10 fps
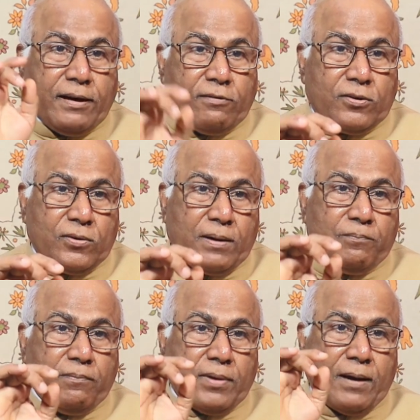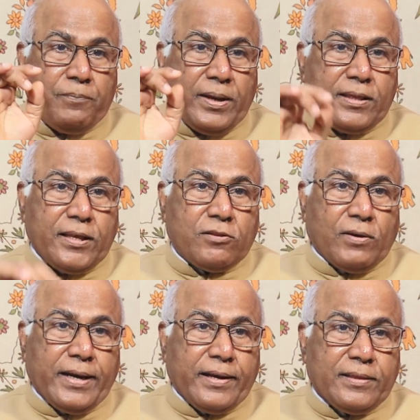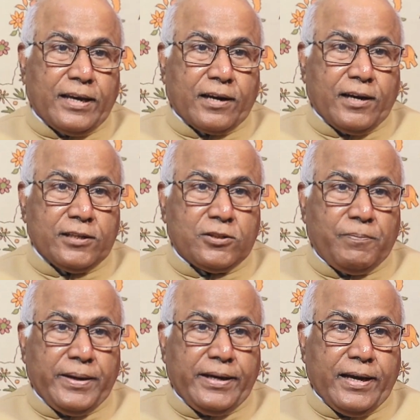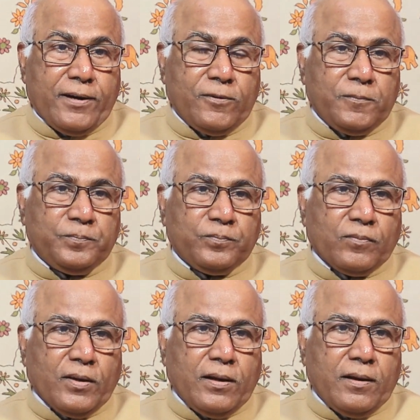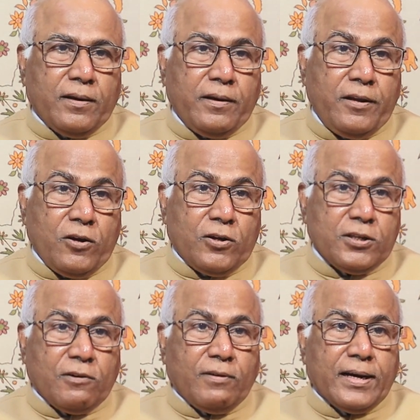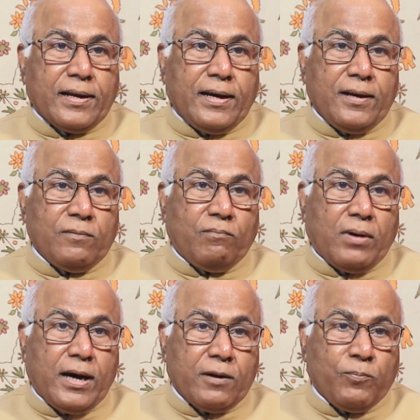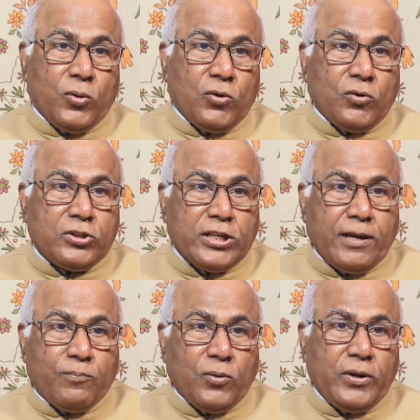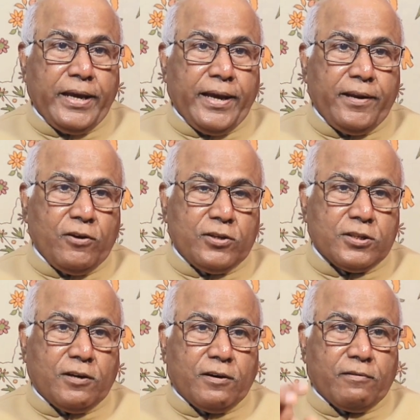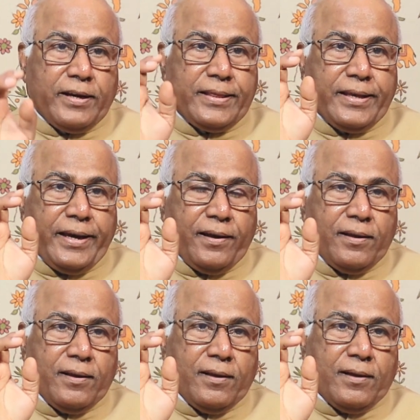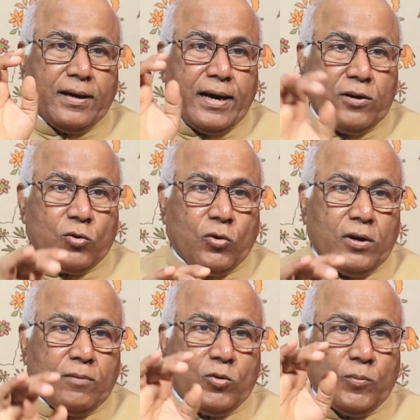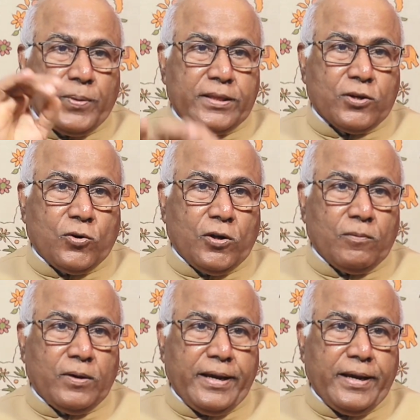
ఎవరు అభ్యర్థిత్వానికి దరఖాస్తు పెట్టారు నియోజకవర్గాలు మార్పులు చేర్పులు ఏ నియోజకవర్గం అయితే అనుకూలము ప్రతికూలము